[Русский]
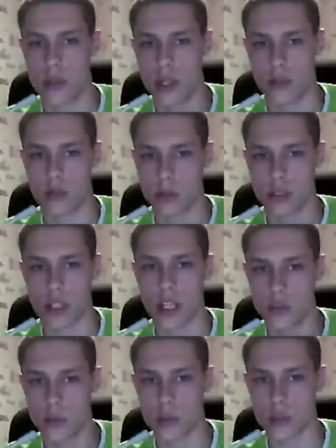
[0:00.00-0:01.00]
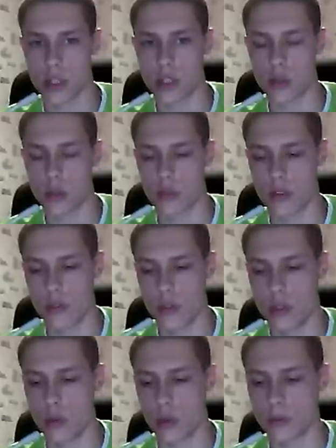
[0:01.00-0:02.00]
я выпускал и выпускал новые
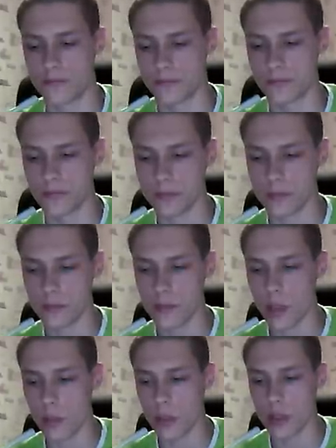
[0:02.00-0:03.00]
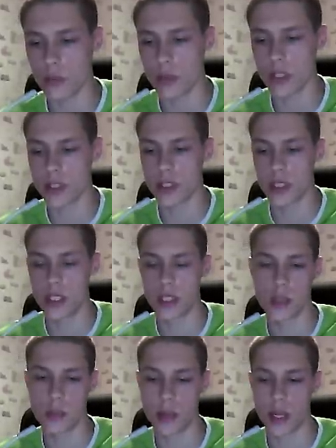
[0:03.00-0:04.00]
видео. Поэтому я за такие
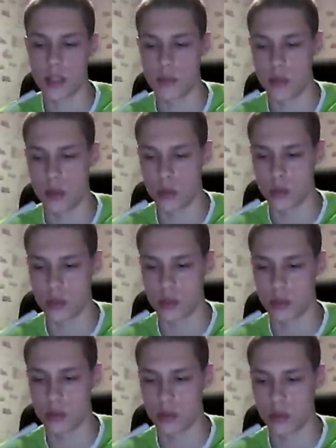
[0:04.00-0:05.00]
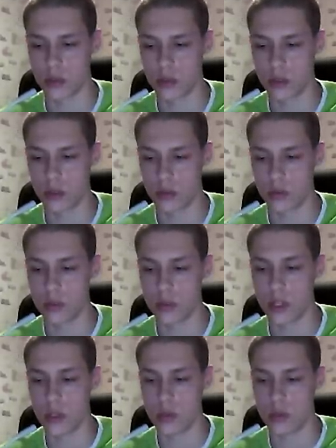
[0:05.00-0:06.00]
игры пока не берусь. Ну,
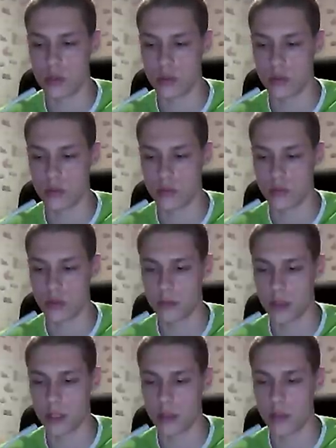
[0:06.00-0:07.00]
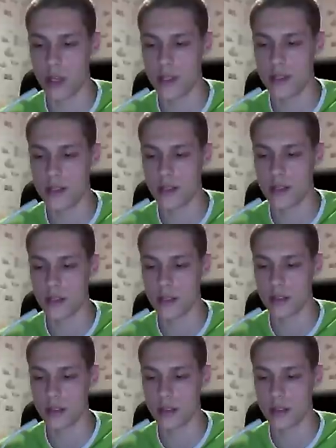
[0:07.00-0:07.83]
надеюсь, вы понимаете это.